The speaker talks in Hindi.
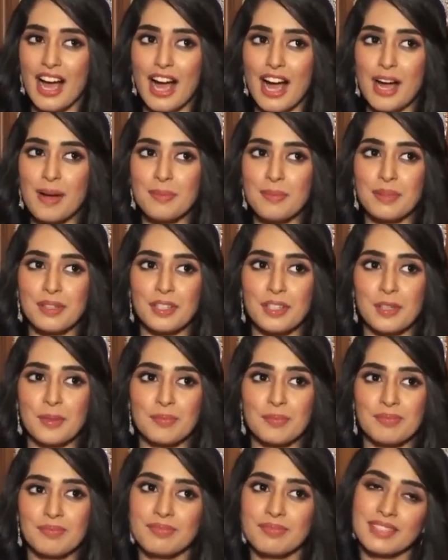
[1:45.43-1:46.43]
आप
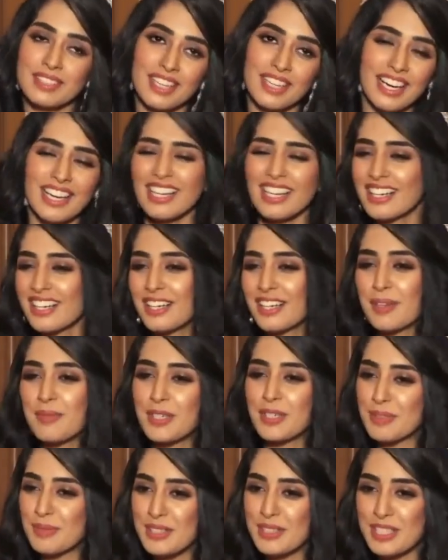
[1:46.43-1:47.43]
हर एक लड़की
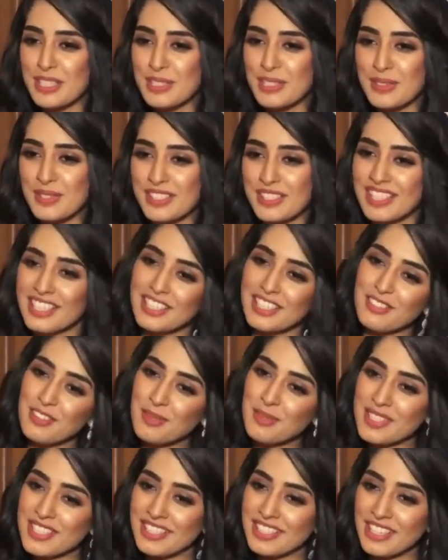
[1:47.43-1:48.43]
बचपन से सोचती है कि वो
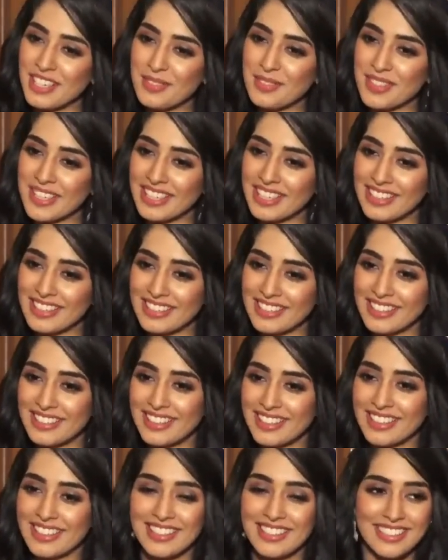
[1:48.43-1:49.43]
मिस इंडिया बनेगी
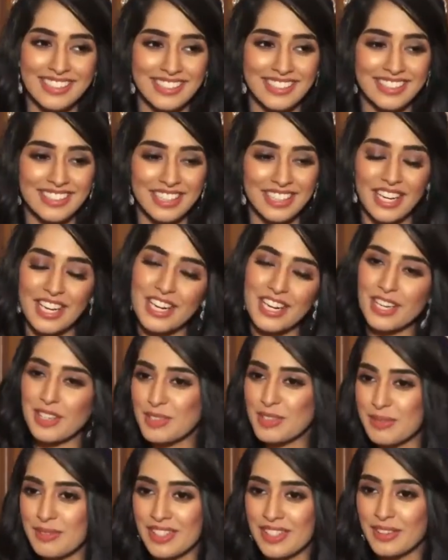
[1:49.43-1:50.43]
हर एक
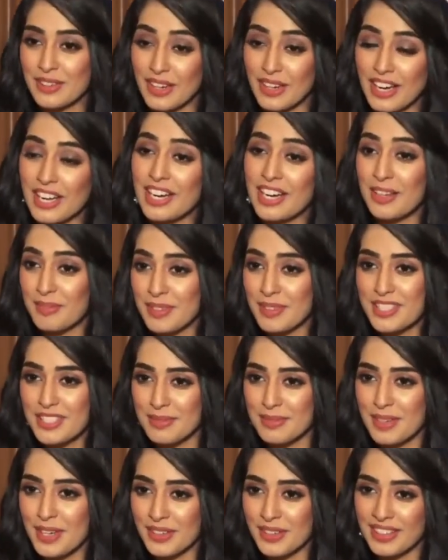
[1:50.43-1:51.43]
उसमें हर एक में
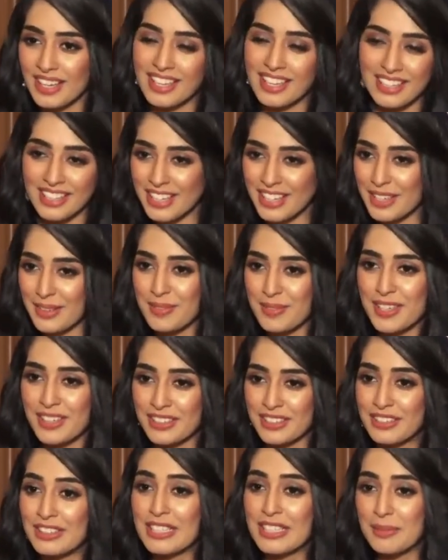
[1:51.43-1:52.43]
जज्बा होता है हर एक में
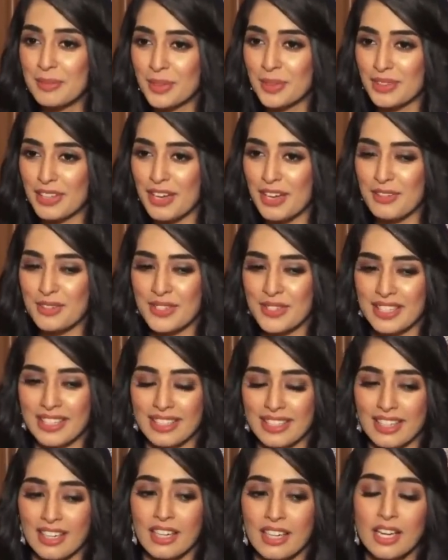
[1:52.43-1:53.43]
एक ड्रीम होता है वो
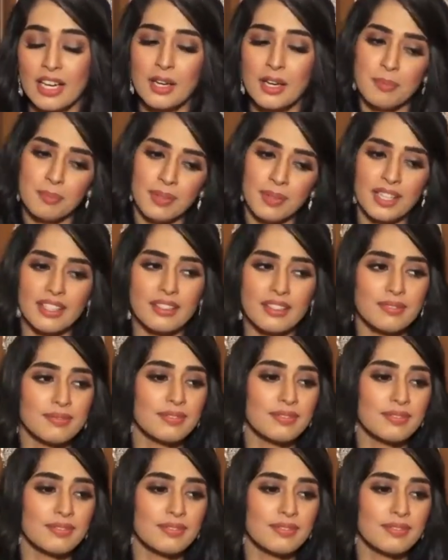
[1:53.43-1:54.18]
एक का बट